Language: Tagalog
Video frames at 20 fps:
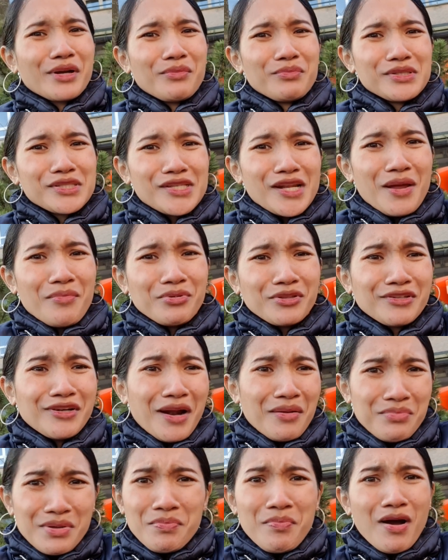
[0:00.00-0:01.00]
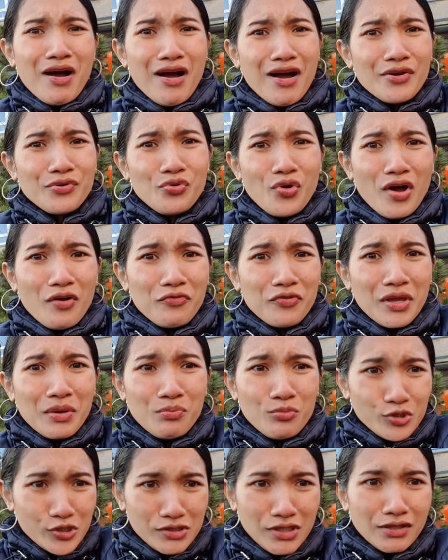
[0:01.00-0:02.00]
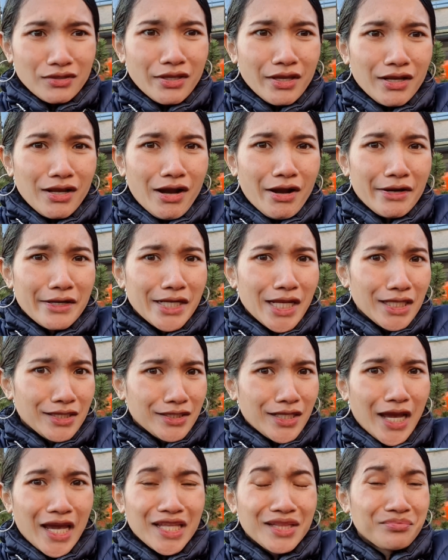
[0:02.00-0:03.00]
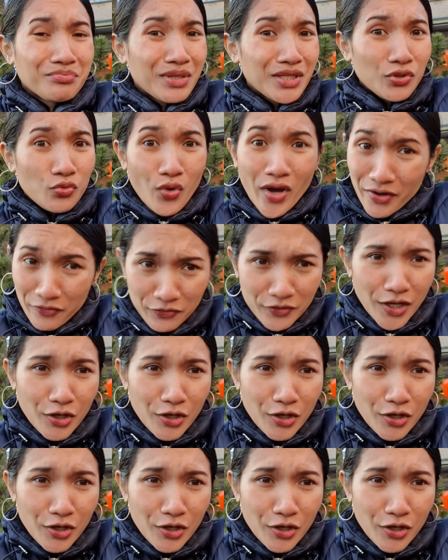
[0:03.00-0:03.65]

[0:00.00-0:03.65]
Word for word: Maraming salamat. Grabe pa ano ka famous ni Inday Garnet kahit midwife